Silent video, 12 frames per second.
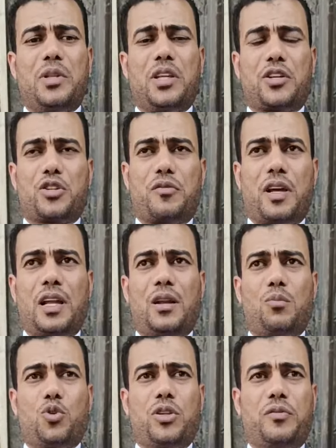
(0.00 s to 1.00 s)
بتكشف على
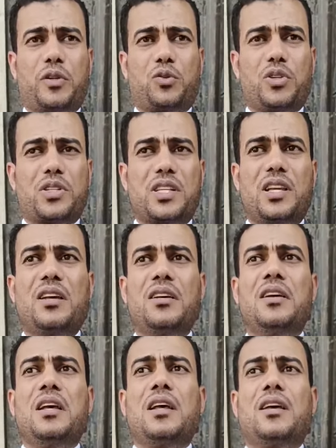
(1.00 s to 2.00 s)
المضيفه التونسيه
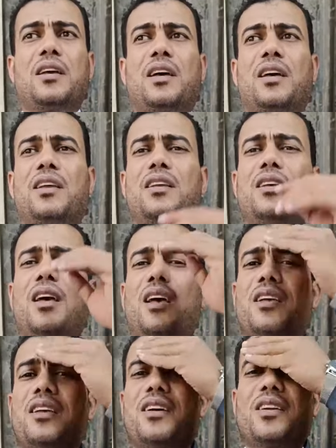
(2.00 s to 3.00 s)
هي هي هي
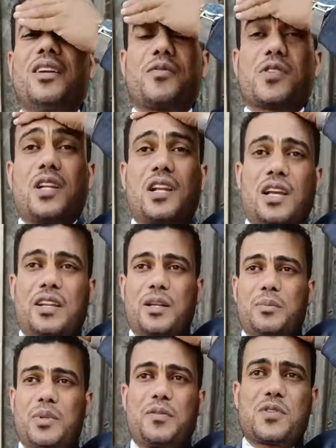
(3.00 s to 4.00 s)
هي نفس آه اللجنه
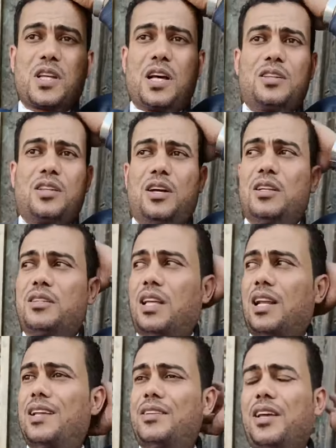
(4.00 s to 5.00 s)
بنفس اعضائها
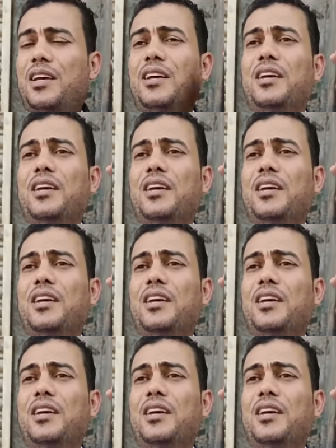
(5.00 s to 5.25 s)
الثلاثه